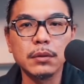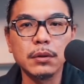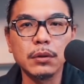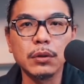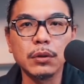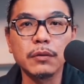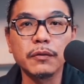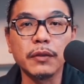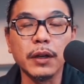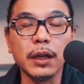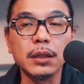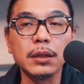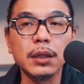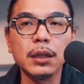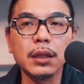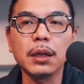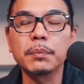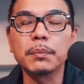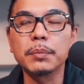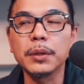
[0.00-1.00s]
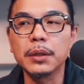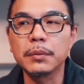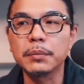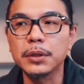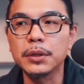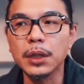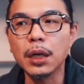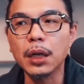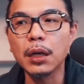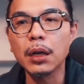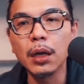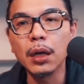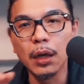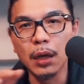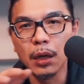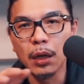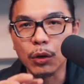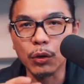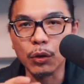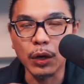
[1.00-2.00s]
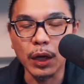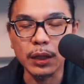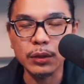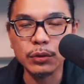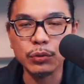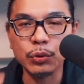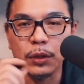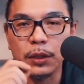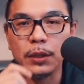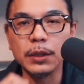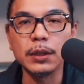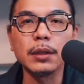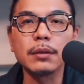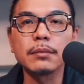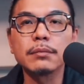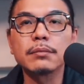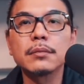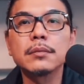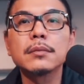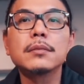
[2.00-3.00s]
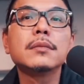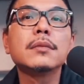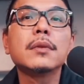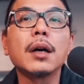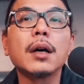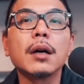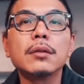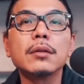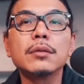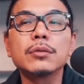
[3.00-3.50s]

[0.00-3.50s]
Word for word: 会反而让它变得比较滑顺一点哦。